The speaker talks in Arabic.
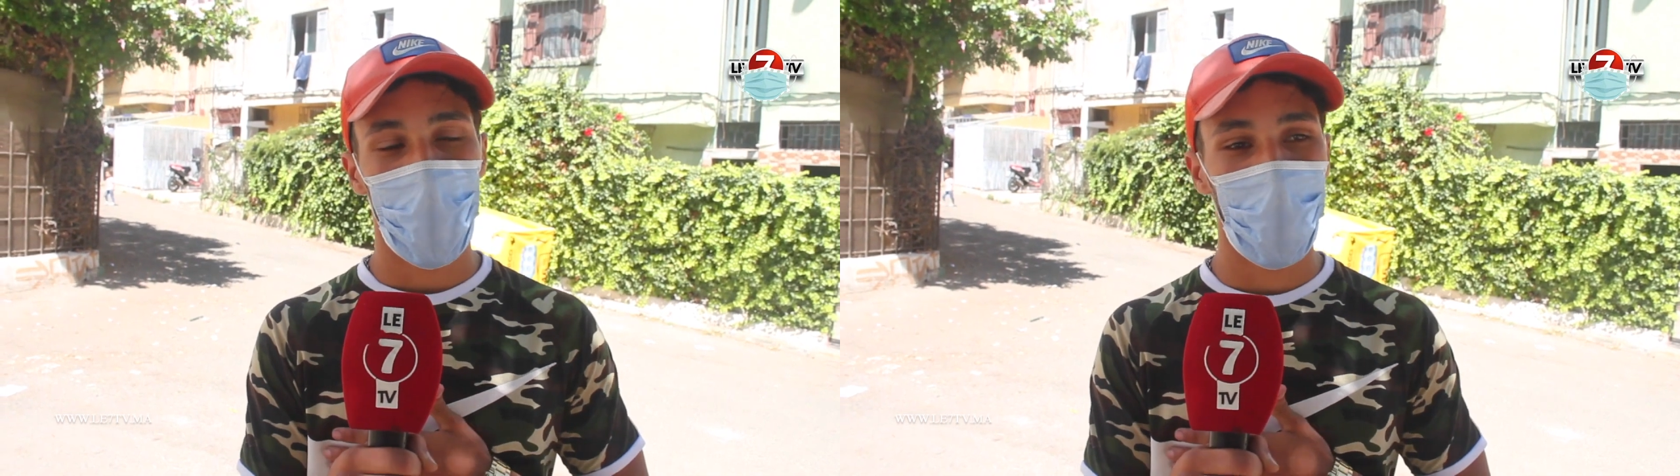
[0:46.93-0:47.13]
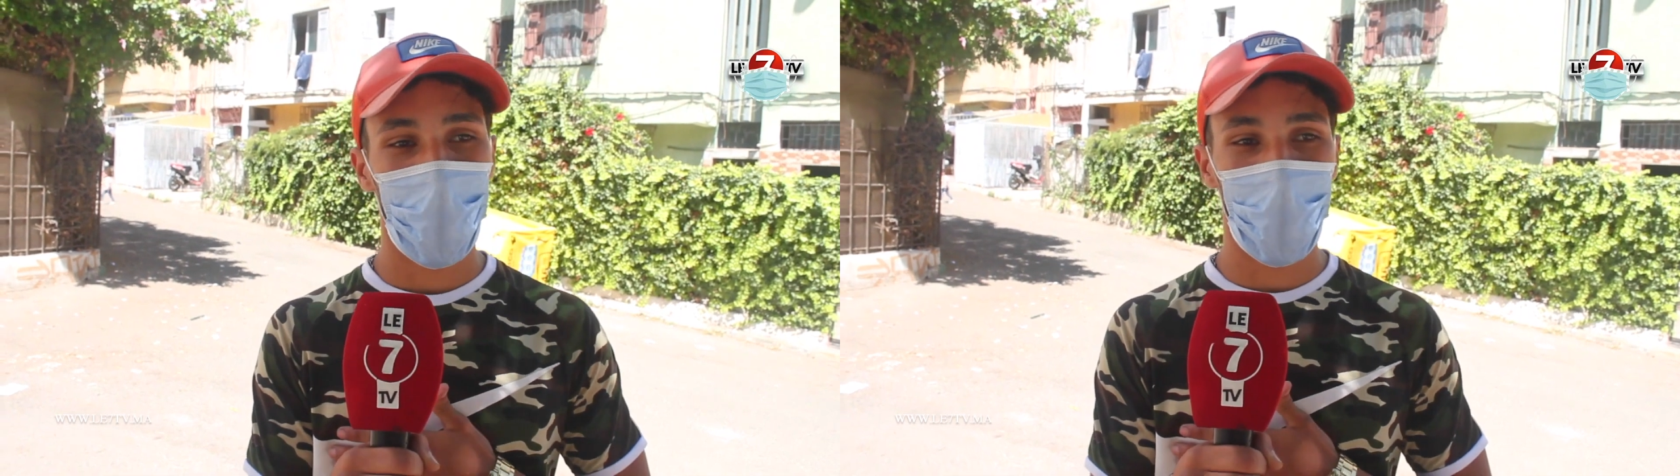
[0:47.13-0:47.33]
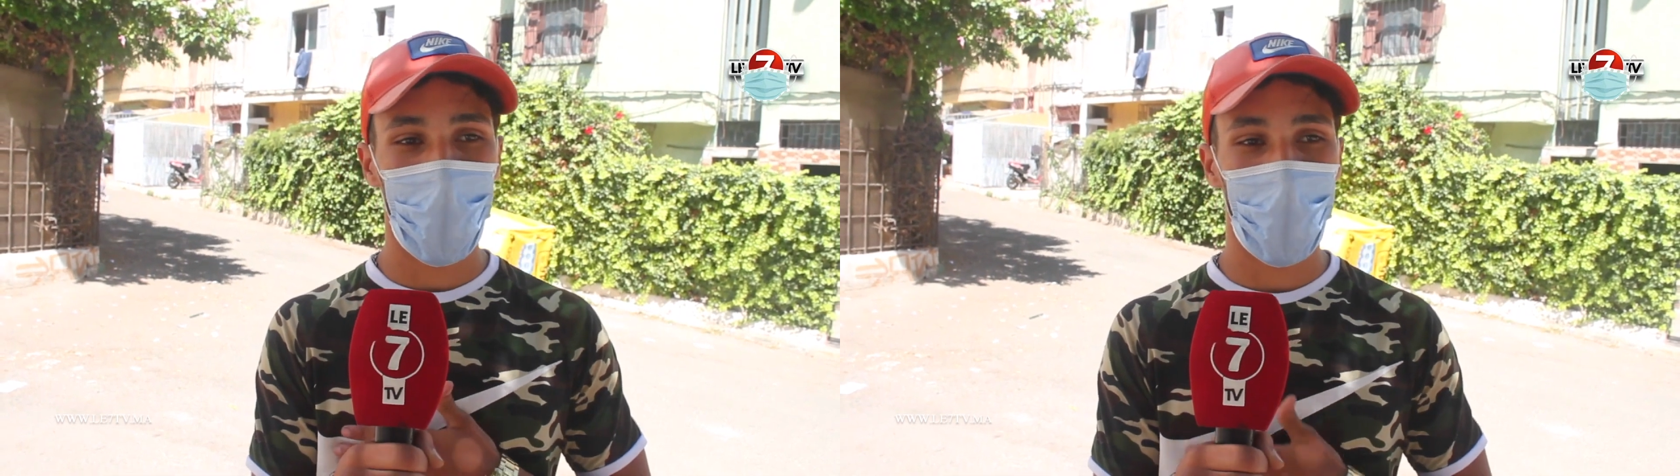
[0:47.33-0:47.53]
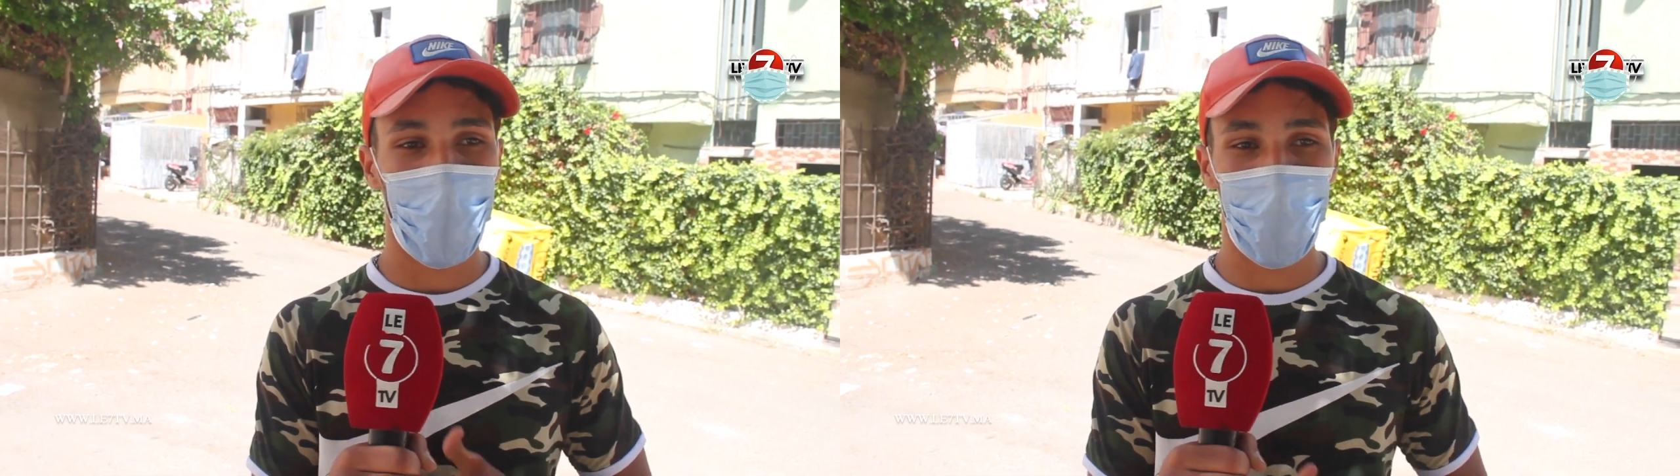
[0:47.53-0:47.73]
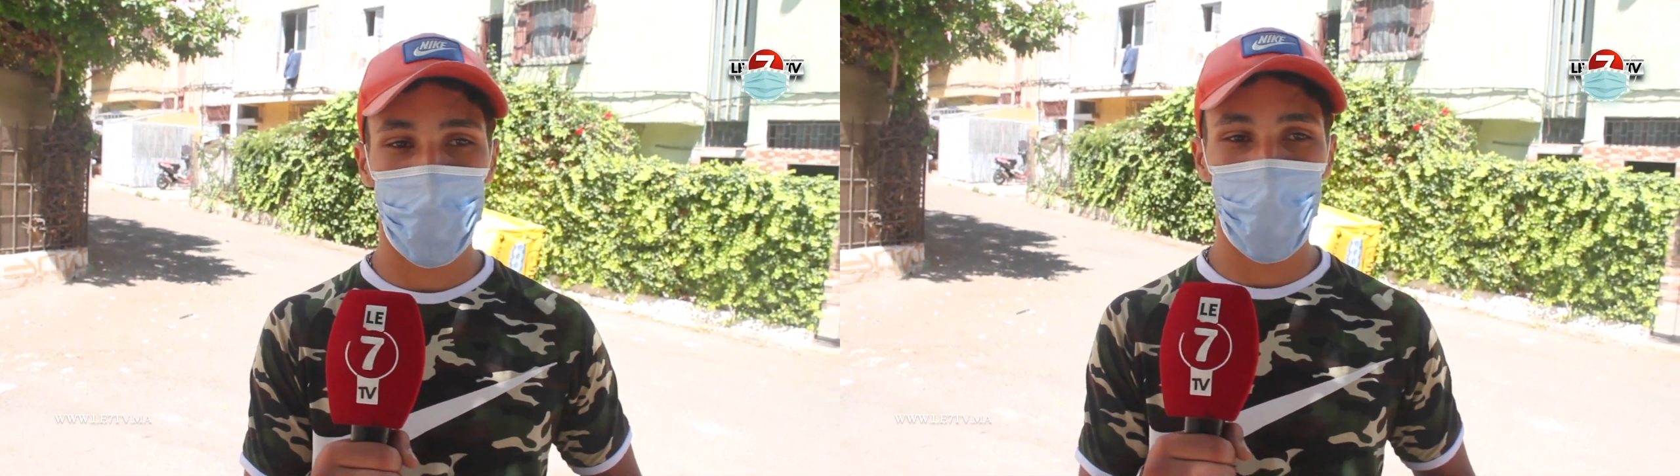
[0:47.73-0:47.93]
راه
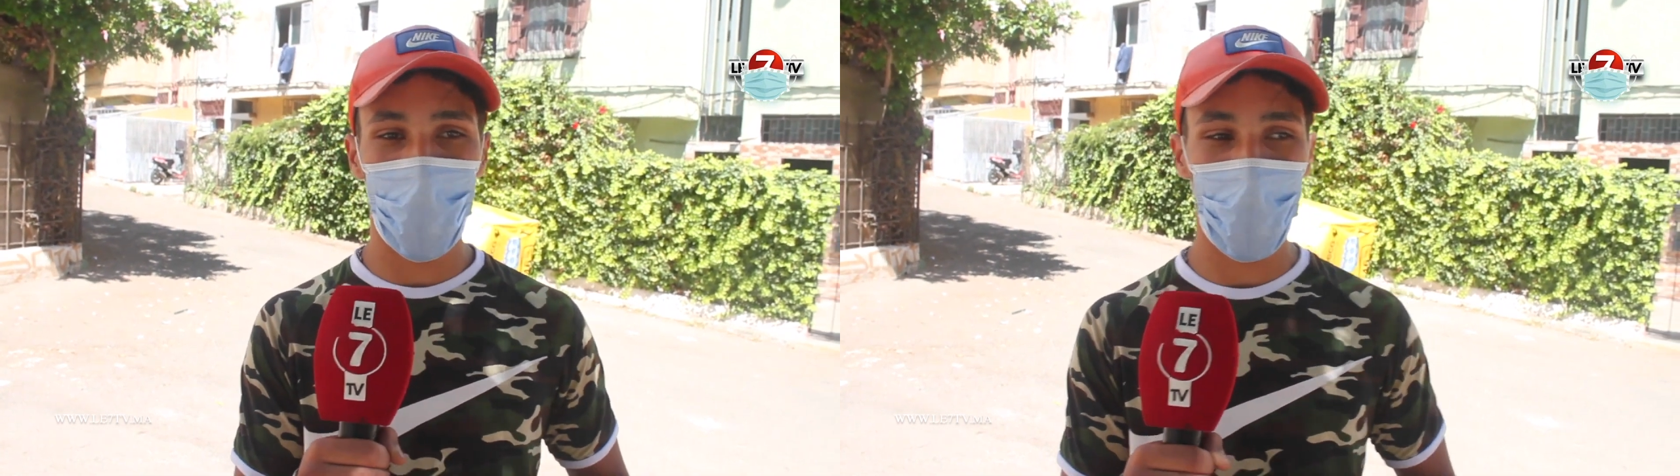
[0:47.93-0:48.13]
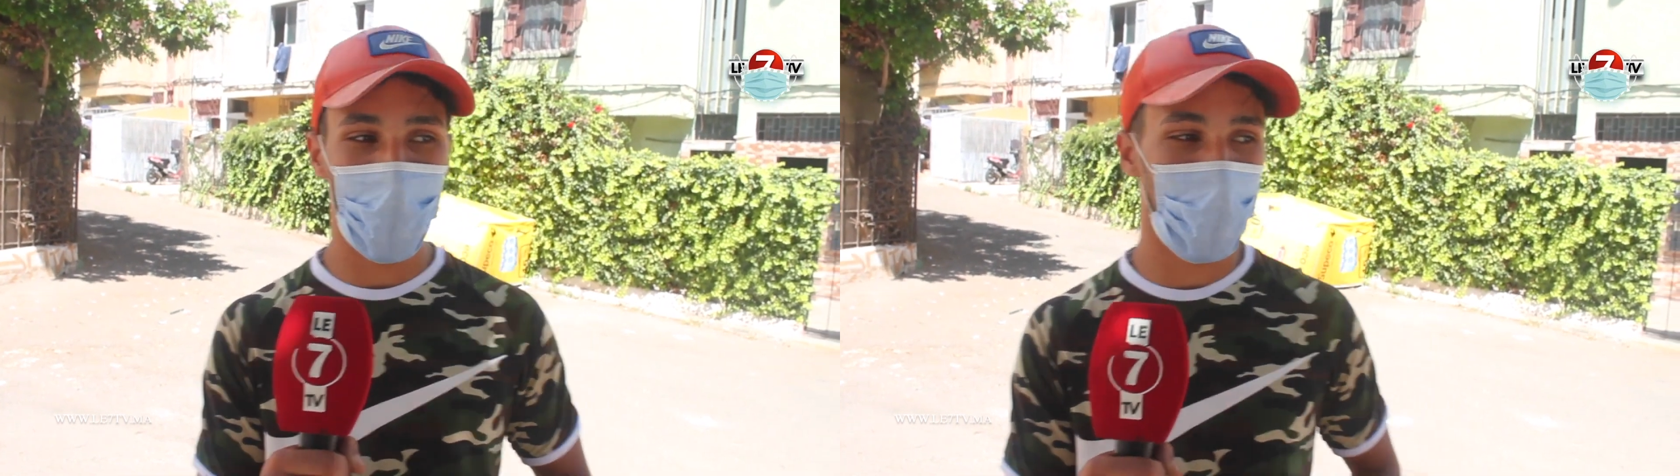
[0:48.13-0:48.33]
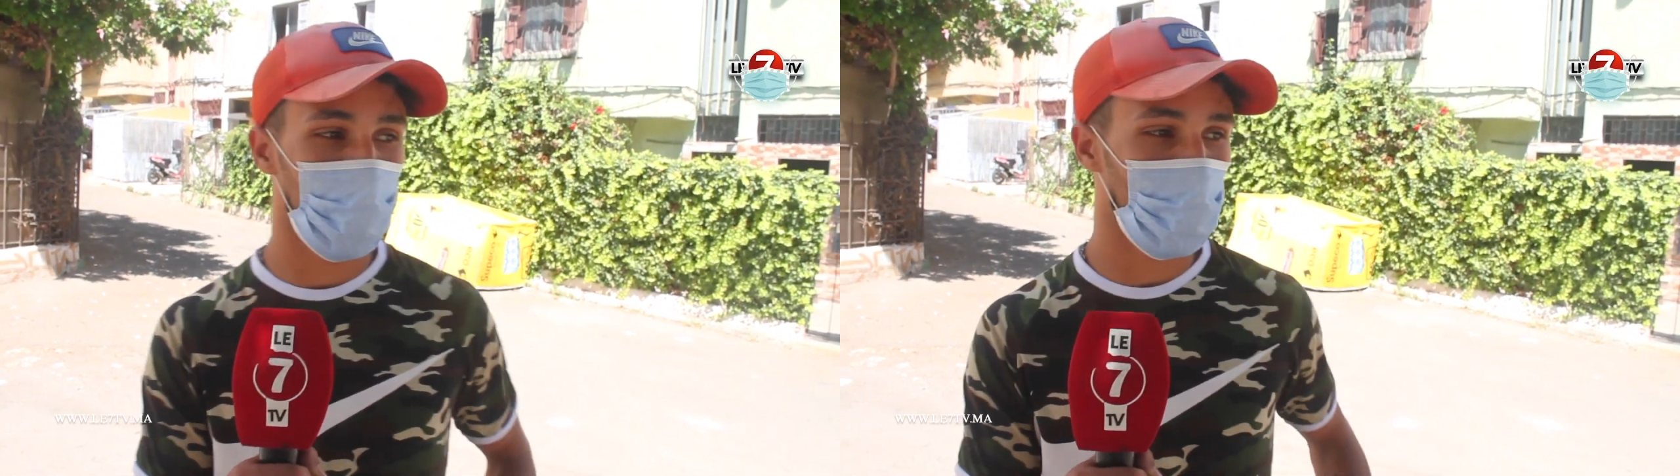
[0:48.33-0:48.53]
راه ربي اللي عالم